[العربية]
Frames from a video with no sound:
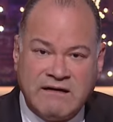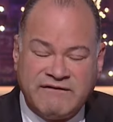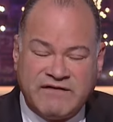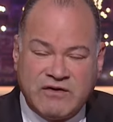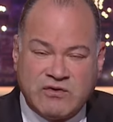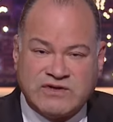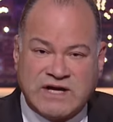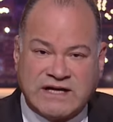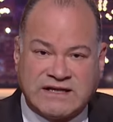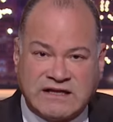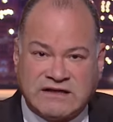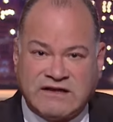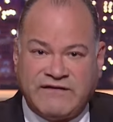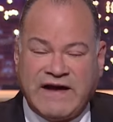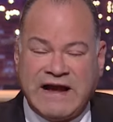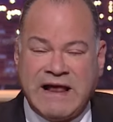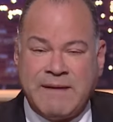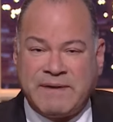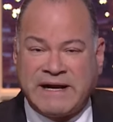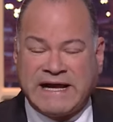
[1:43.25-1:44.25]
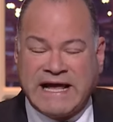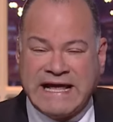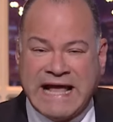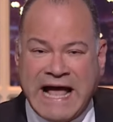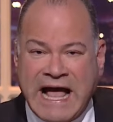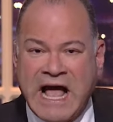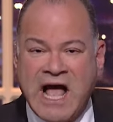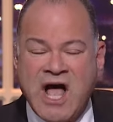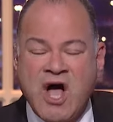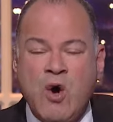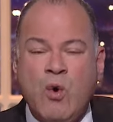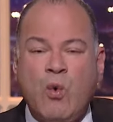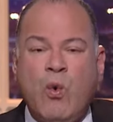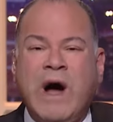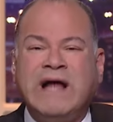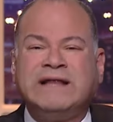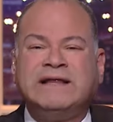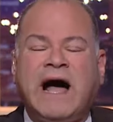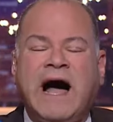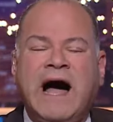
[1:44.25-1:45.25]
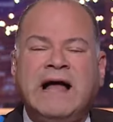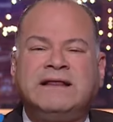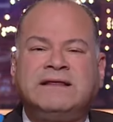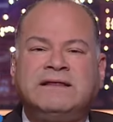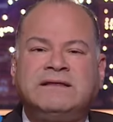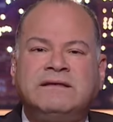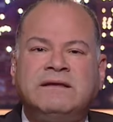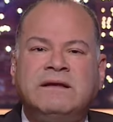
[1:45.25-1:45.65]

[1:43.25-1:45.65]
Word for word: في وزارة الدفاع الأمريكية وضعت